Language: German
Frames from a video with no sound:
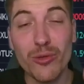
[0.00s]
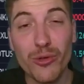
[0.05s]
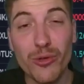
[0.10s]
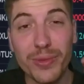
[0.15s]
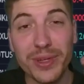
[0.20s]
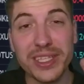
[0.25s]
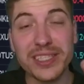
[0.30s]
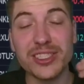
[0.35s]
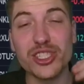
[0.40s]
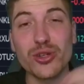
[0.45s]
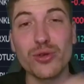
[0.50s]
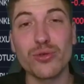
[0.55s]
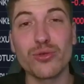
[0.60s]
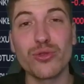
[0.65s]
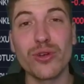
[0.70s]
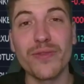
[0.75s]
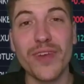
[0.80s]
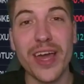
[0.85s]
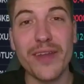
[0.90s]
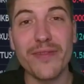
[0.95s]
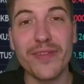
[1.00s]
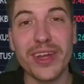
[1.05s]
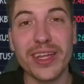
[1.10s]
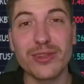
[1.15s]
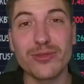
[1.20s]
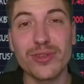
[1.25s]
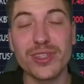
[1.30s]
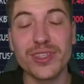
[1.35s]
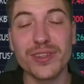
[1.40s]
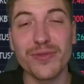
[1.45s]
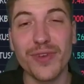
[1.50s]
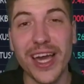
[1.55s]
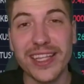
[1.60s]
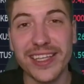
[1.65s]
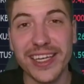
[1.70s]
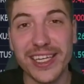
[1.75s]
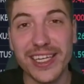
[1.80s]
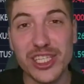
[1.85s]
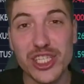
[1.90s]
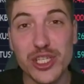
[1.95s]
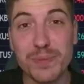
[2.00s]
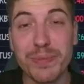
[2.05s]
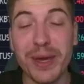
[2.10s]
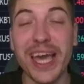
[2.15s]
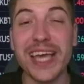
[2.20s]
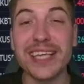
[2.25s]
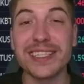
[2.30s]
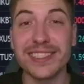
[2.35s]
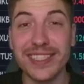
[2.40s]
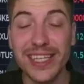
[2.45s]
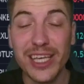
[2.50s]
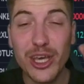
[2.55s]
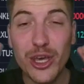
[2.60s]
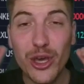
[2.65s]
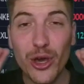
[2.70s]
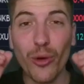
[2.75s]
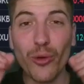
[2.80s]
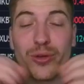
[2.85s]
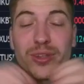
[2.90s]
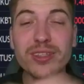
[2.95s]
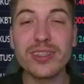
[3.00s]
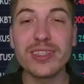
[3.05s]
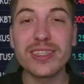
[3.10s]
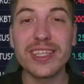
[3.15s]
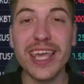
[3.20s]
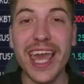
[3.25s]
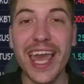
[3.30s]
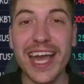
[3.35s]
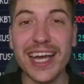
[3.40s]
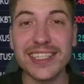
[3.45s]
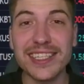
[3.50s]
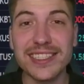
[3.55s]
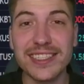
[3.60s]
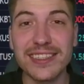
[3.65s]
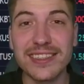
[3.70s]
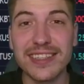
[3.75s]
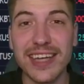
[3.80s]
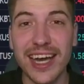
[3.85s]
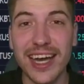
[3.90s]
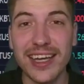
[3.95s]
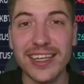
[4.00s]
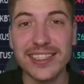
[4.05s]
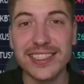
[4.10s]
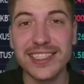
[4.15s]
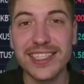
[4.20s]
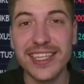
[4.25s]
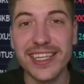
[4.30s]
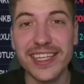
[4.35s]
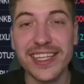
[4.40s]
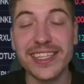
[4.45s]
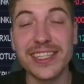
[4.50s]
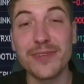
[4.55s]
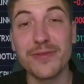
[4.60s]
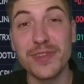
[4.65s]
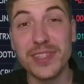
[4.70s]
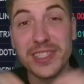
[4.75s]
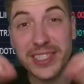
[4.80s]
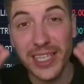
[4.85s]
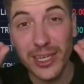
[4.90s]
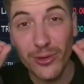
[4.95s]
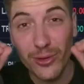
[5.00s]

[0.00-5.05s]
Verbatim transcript: Über diese Strukturen werden wir natürlich weiterhin sprechen und die ersten Targets hier identifizieren.